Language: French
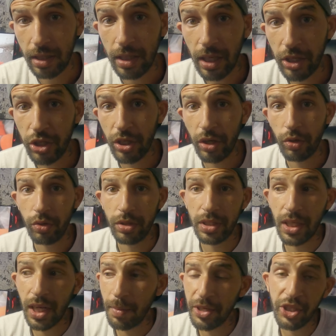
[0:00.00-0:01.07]
C'est-à-dire que
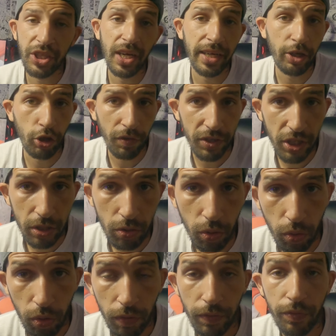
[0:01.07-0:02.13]
la machine est à 90
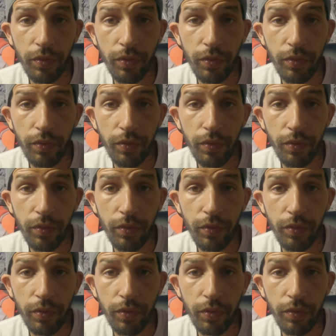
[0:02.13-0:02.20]
euros,